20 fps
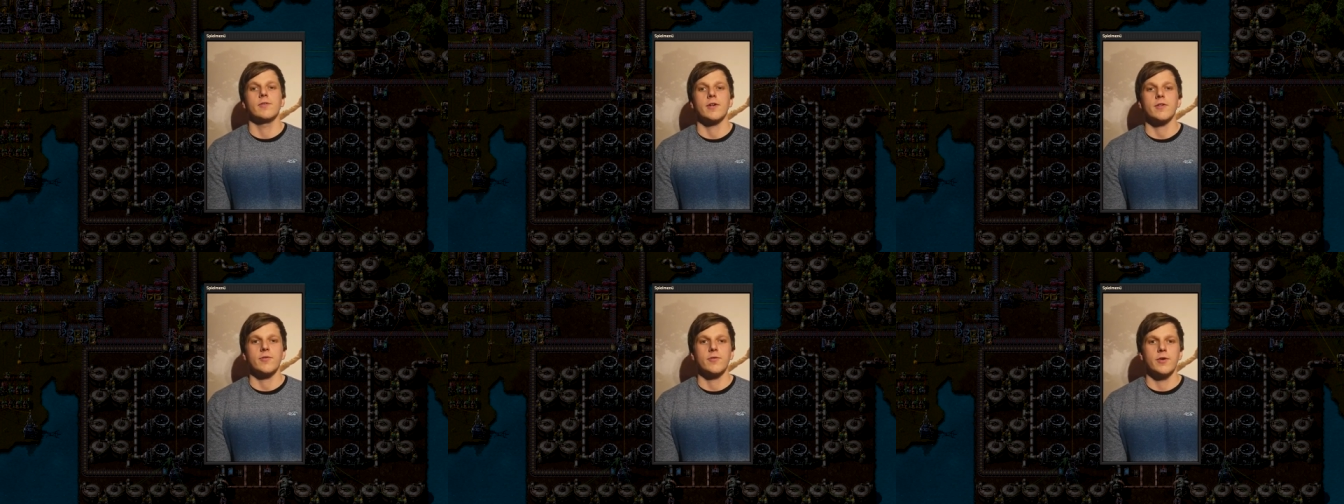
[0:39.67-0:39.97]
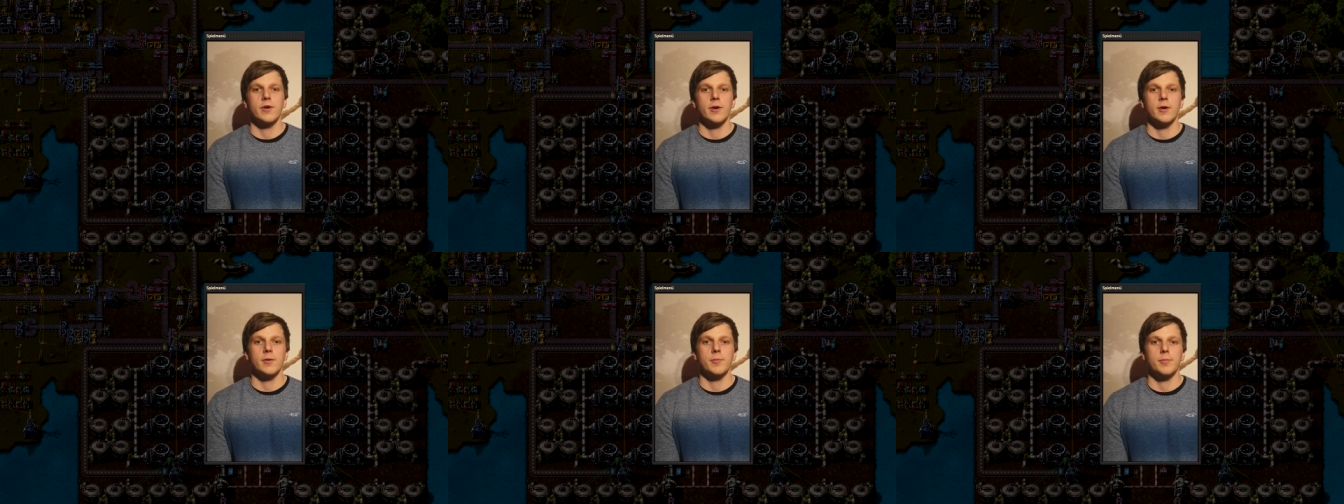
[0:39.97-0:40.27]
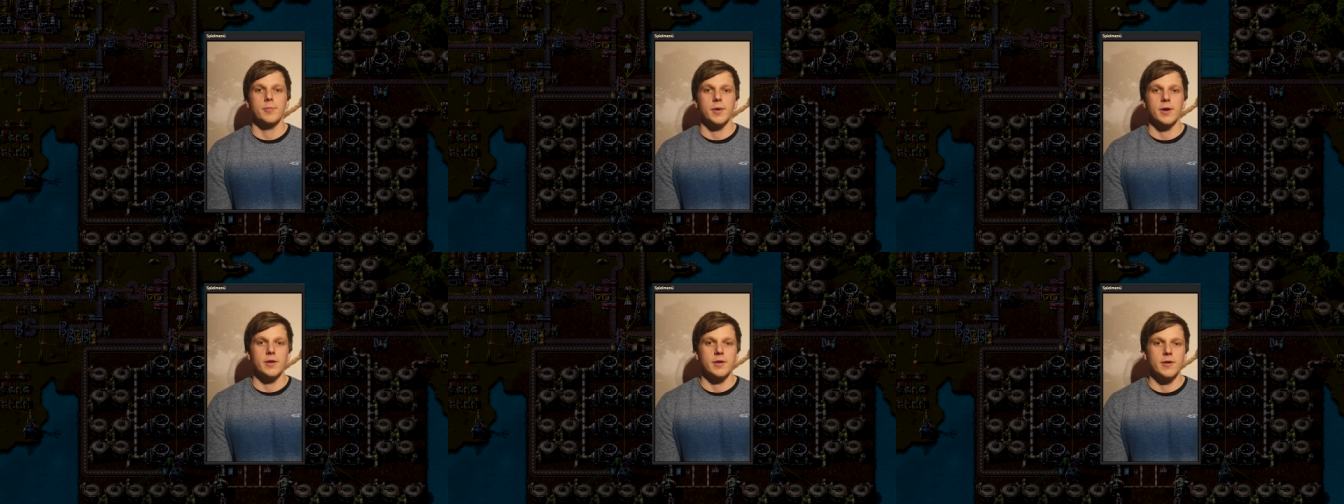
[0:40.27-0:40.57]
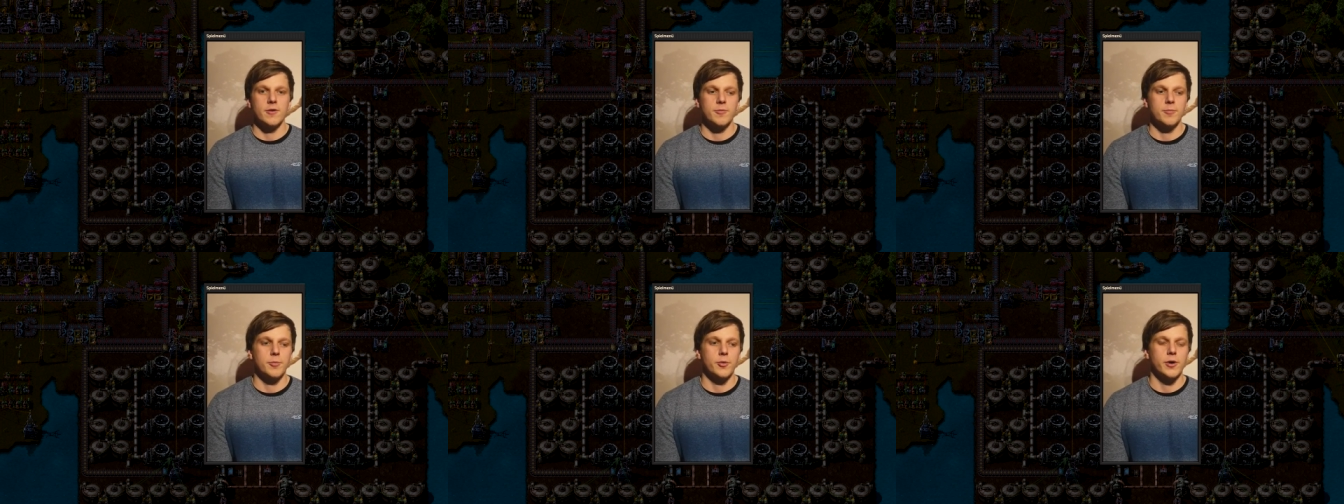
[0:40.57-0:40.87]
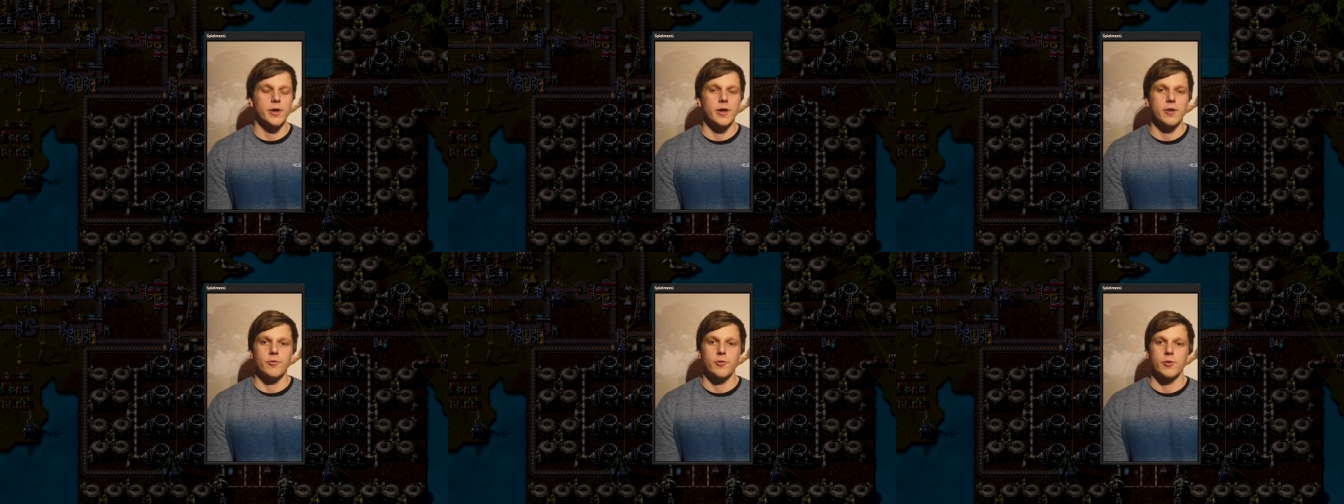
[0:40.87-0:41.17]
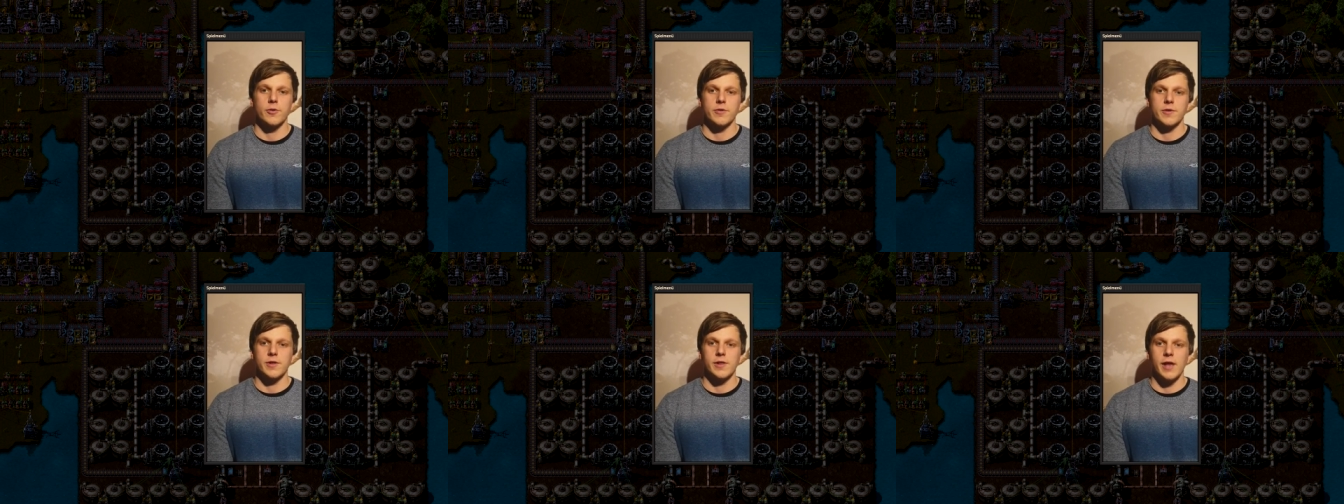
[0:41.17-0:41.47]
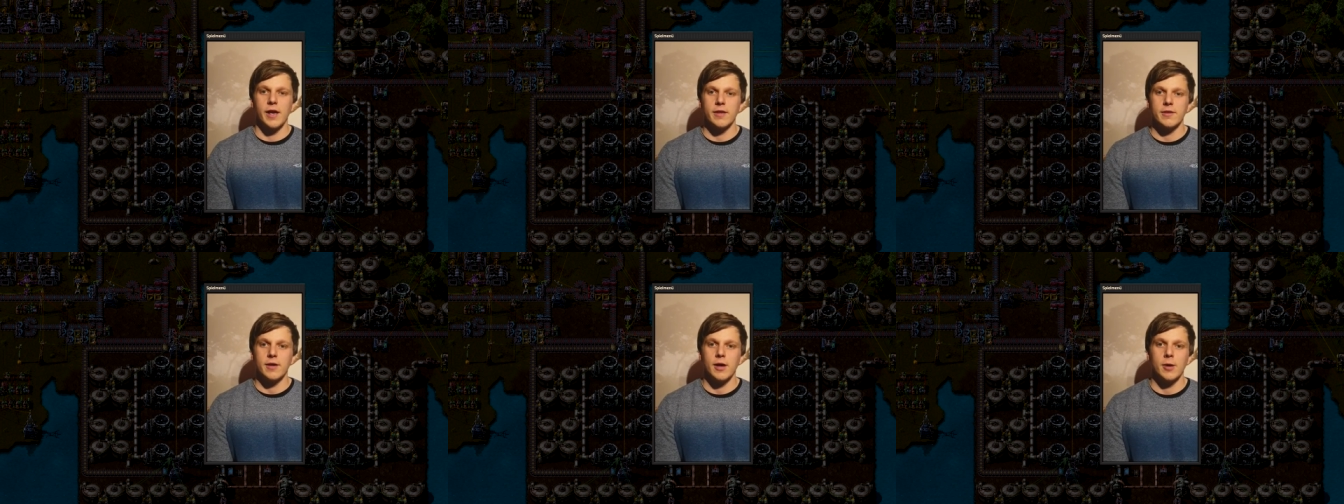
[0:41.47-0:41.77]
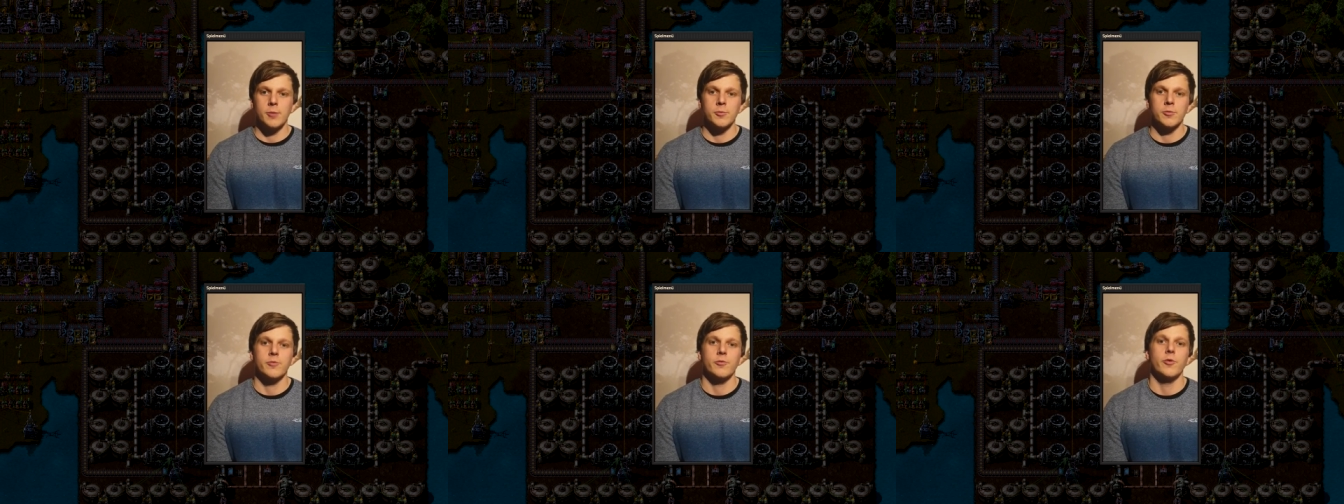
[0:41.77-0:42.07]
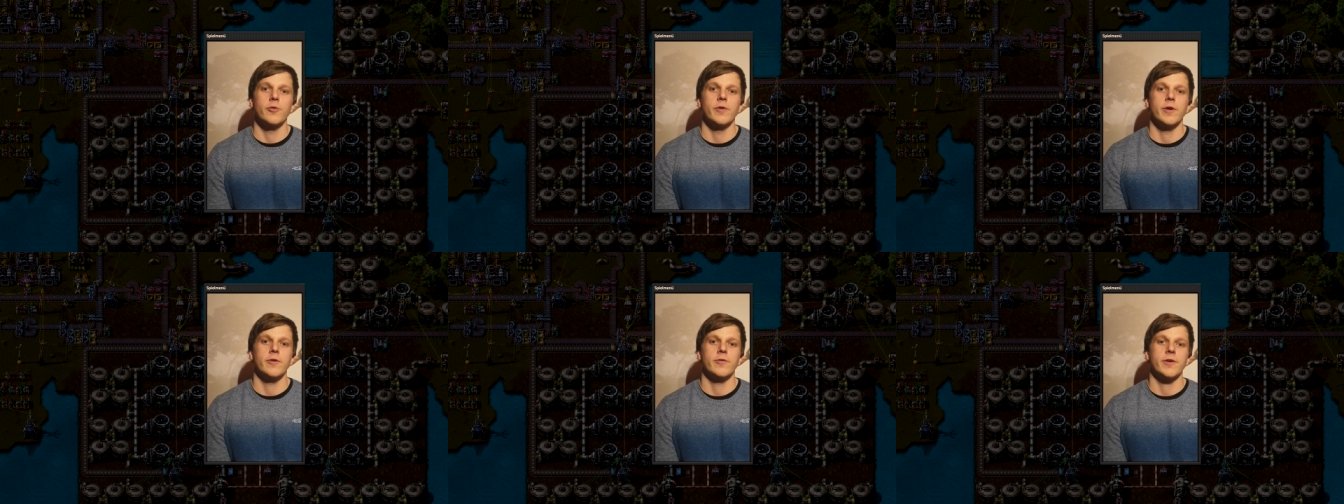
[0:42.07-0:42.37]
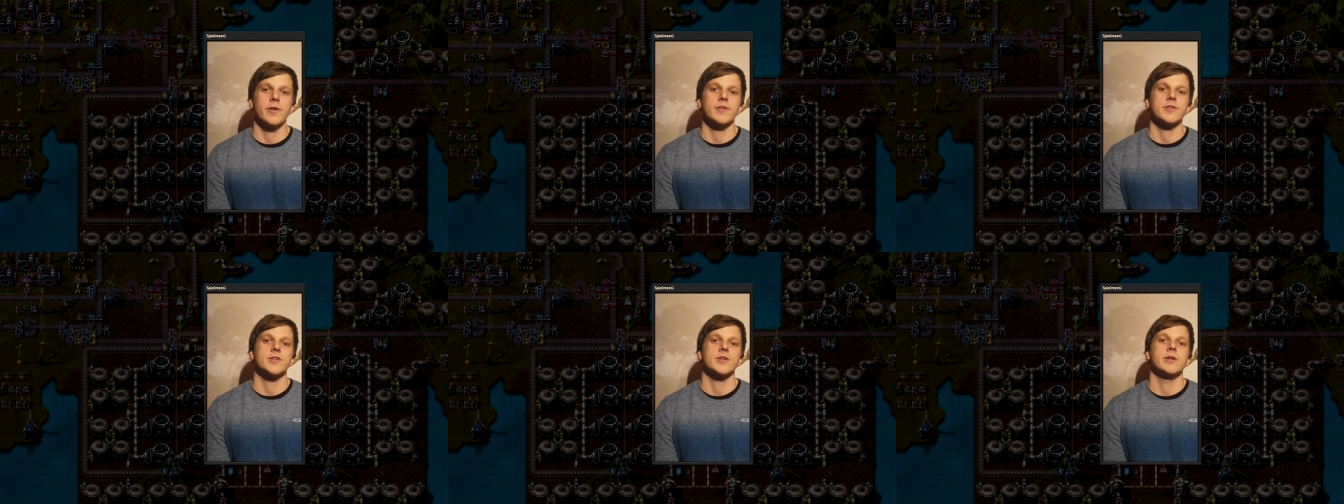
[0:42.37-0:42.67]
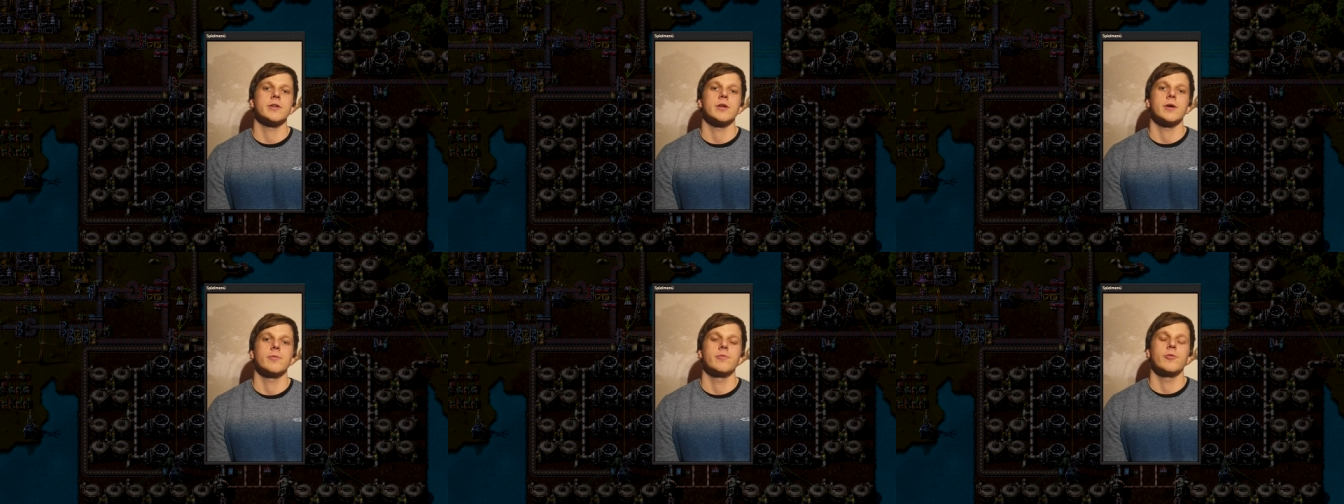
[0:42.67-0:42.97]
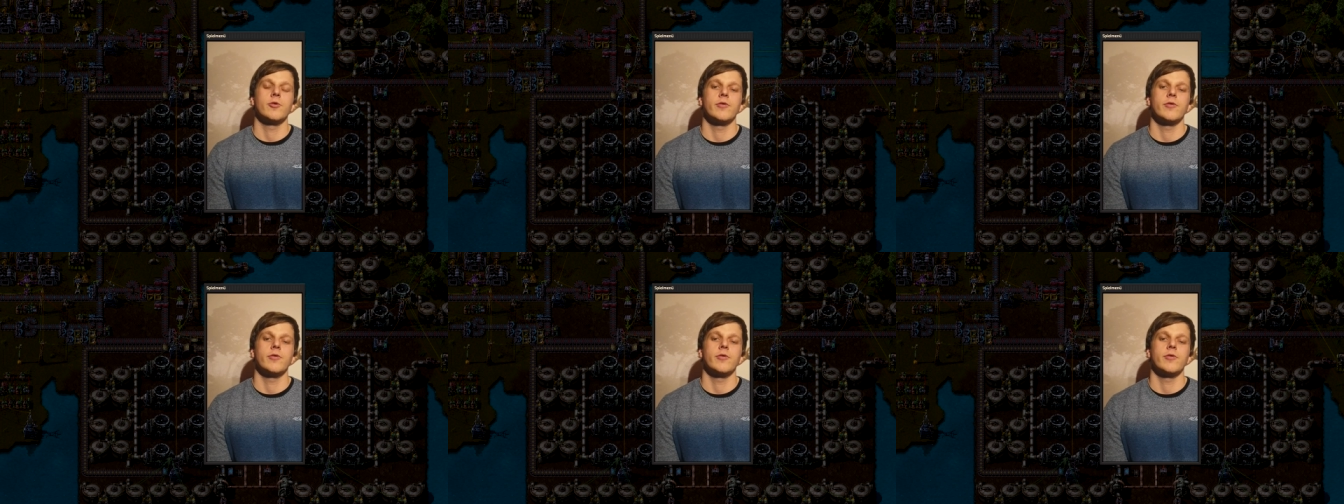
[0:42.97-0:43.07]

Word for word: was wir bei diesem Projekt für uns gelernt haben und wo wir festgestellt haben,